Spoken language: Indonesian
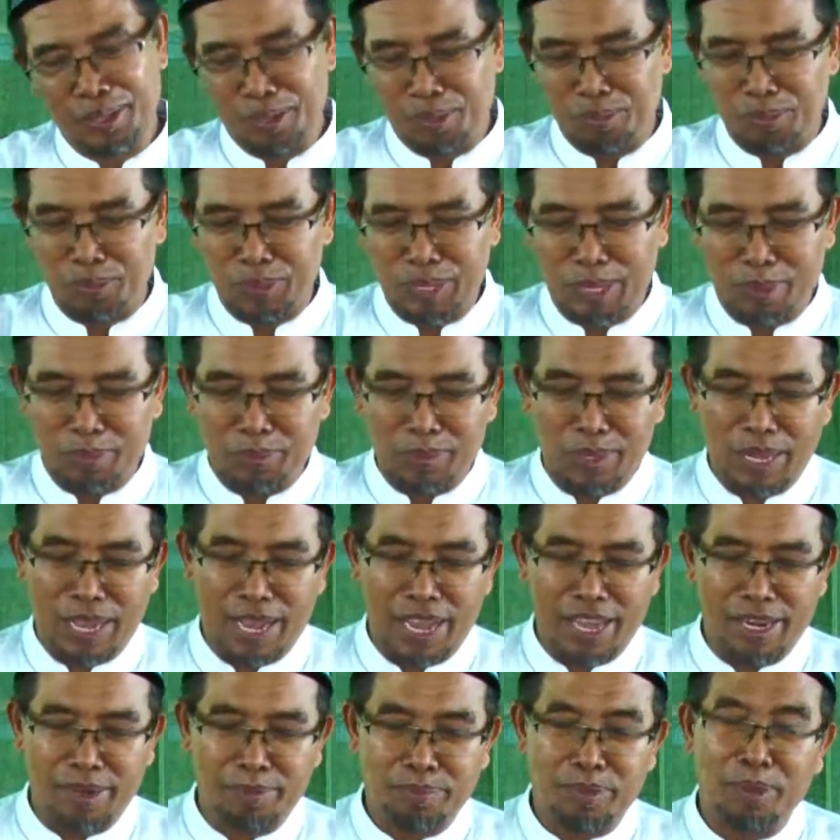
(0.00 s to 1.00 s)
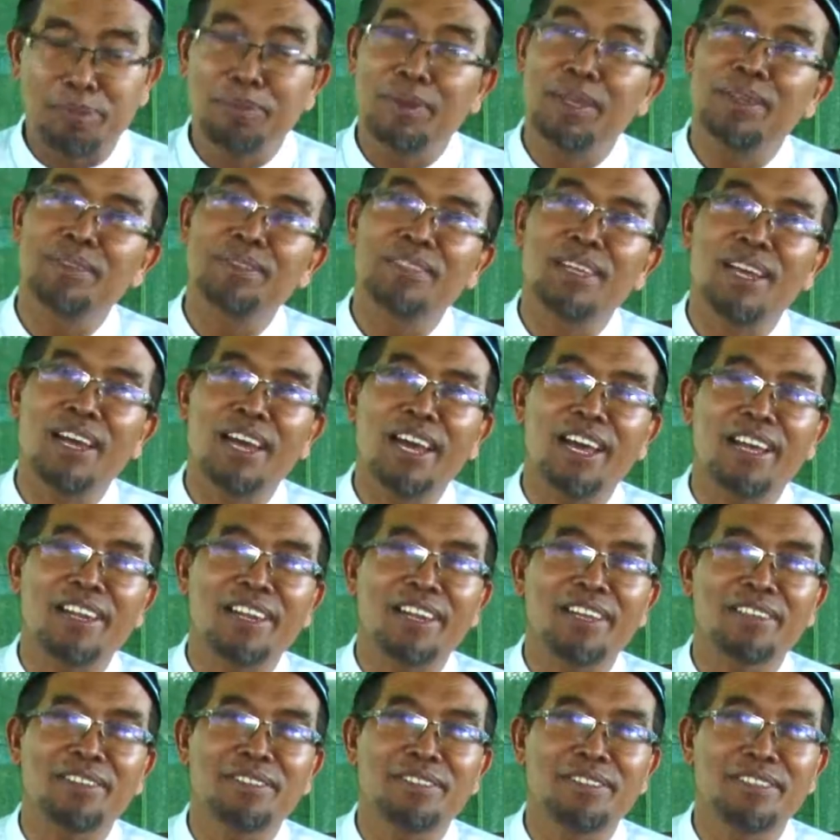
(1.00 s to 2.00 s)
Mudah-mudahan pemirsa
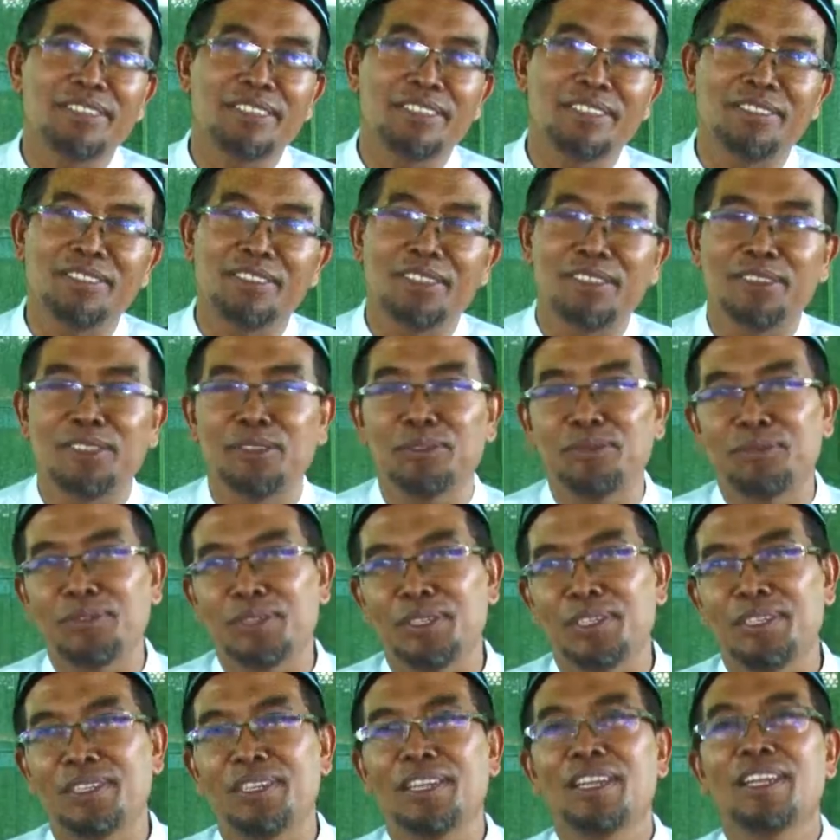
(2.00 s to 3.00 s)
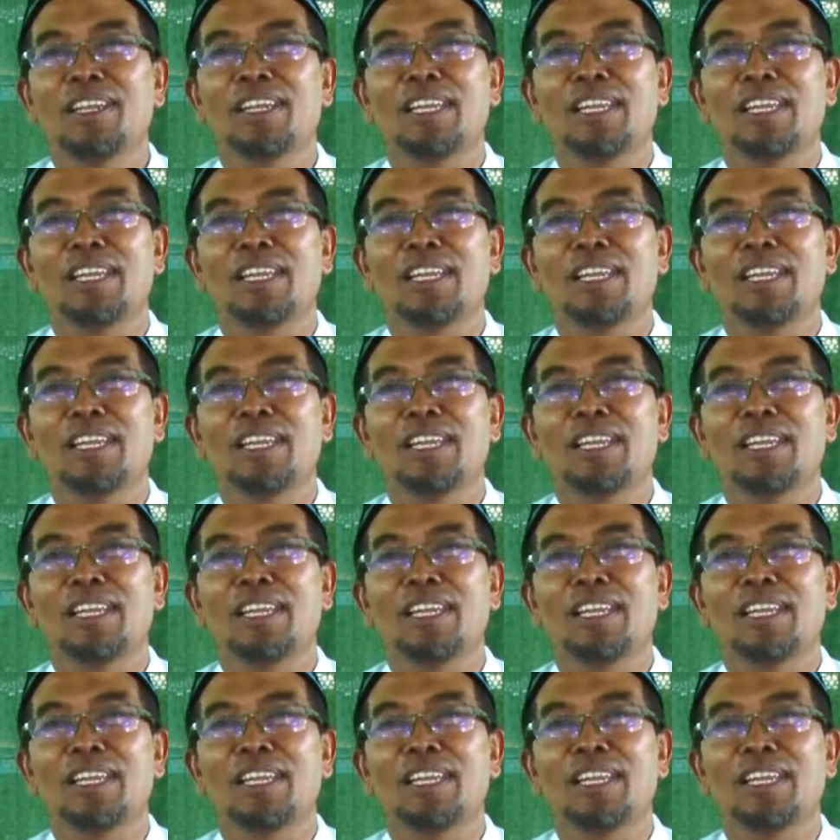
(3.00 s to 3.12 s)
RS IGTV